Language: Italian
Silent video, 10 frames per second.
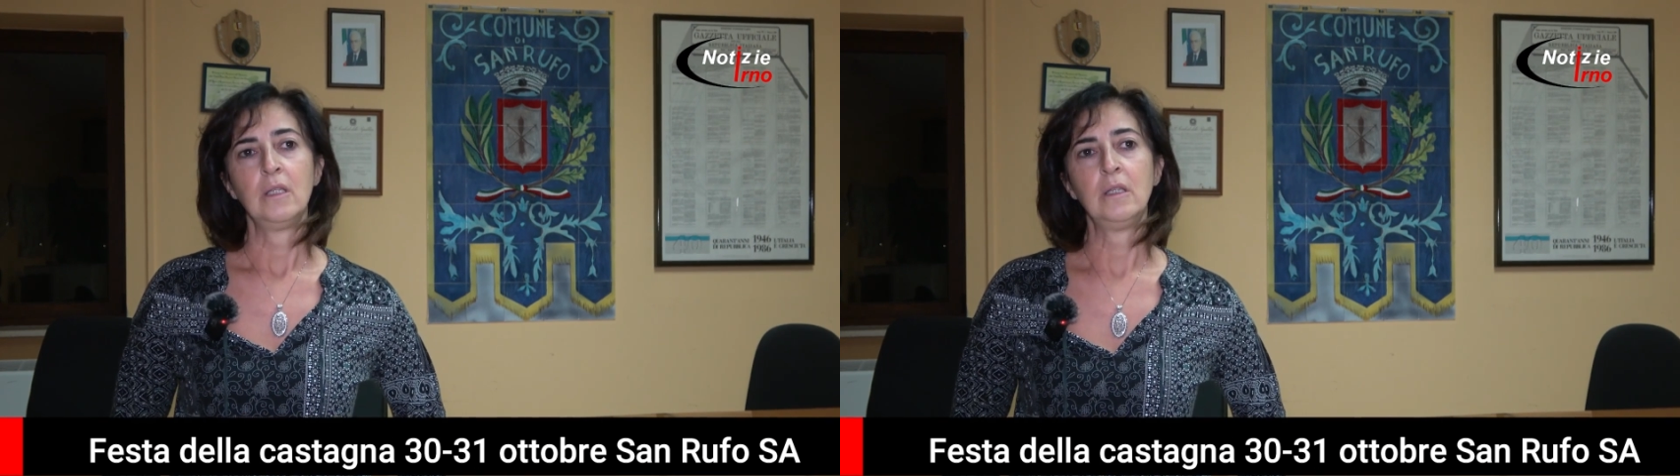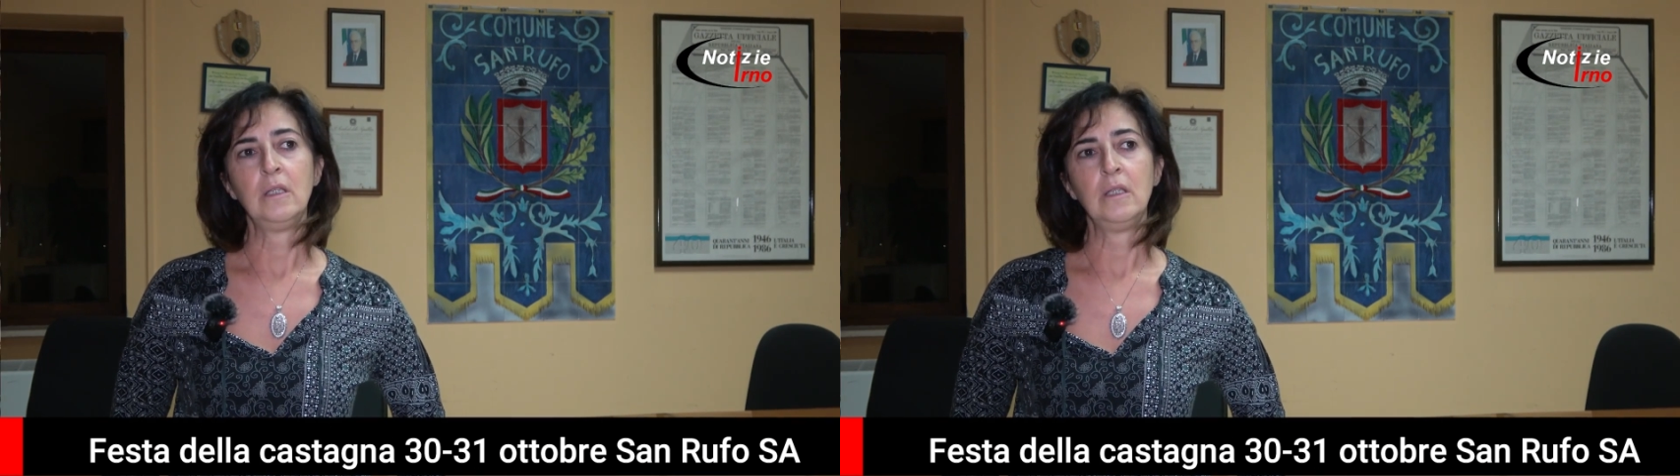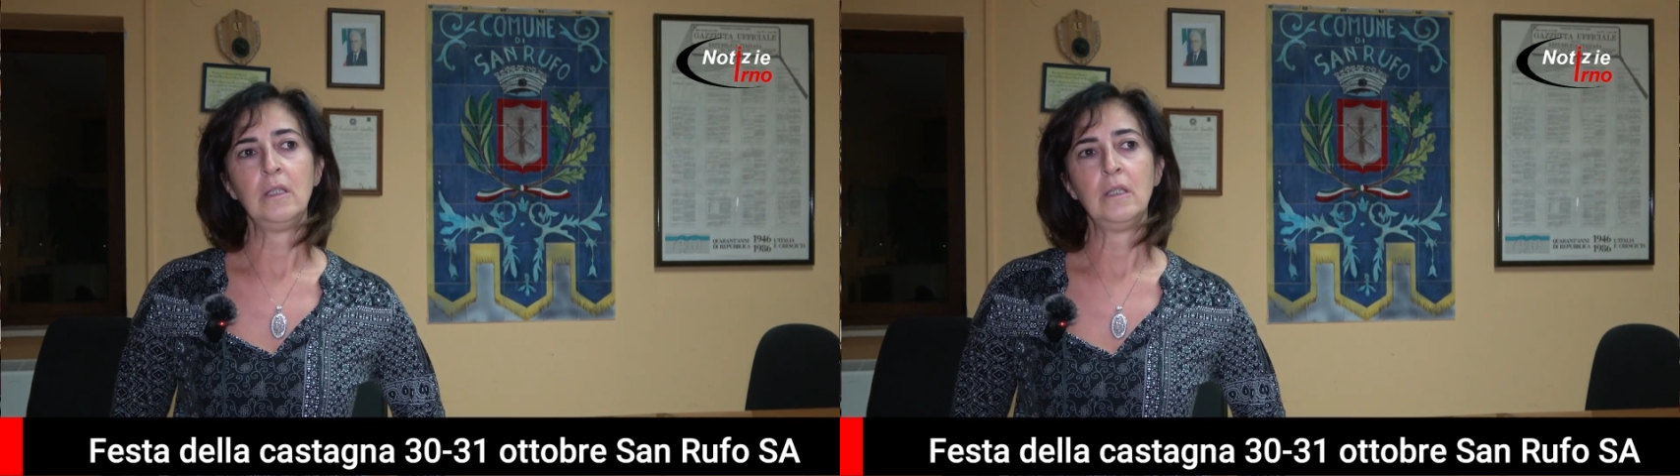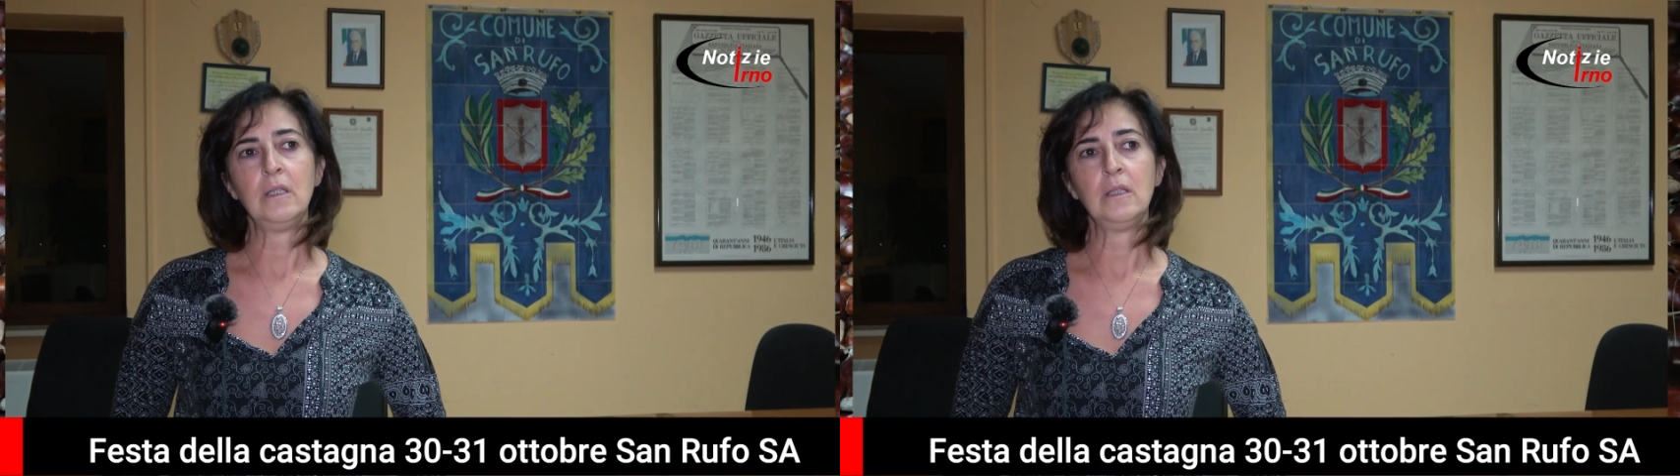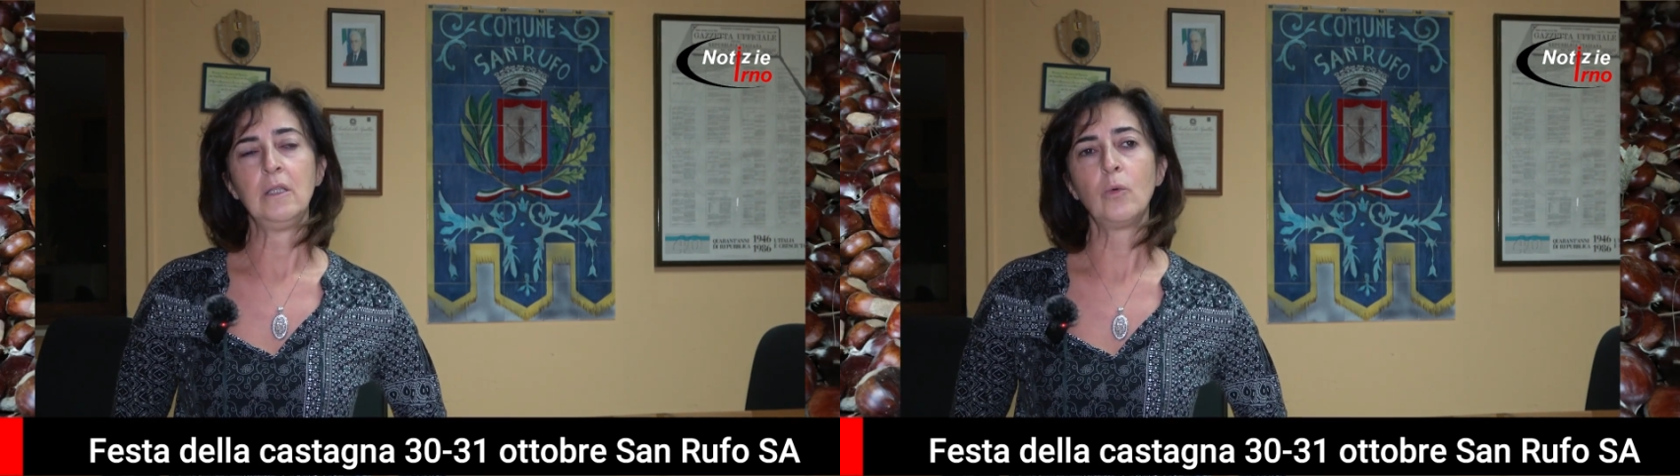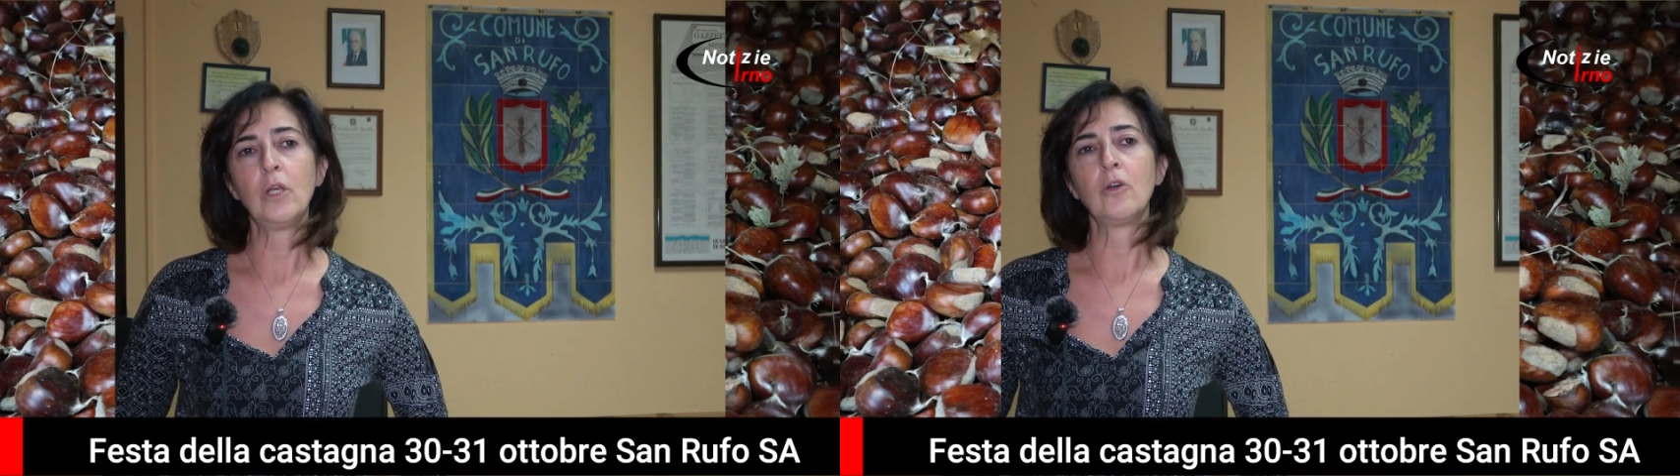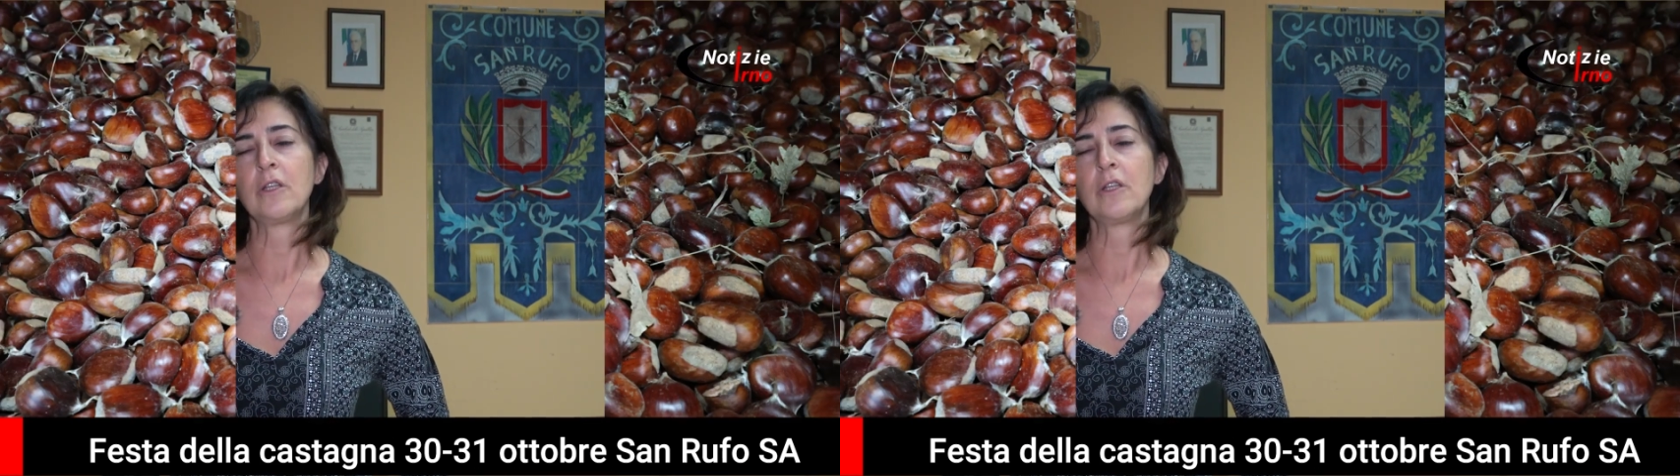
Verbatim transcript: di, di, quello